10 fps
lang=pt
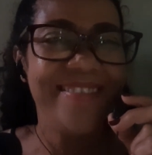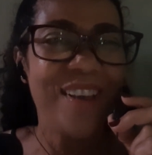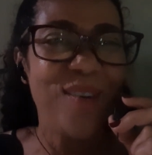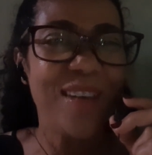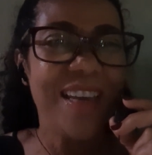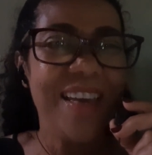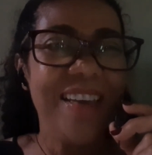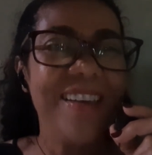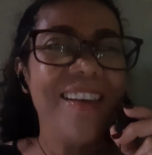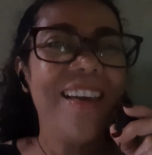Tá
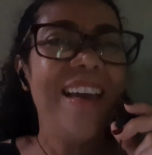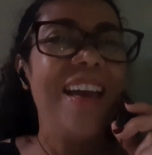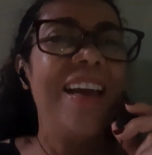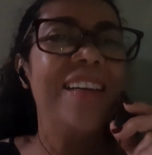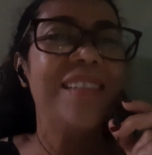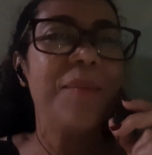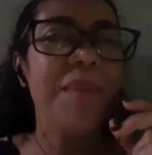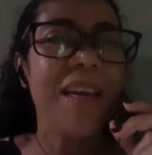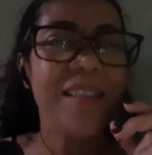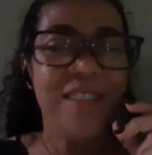ok? Essa é a
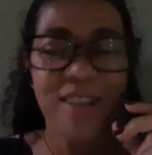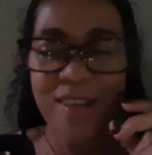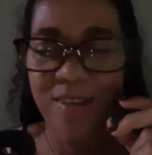minha dica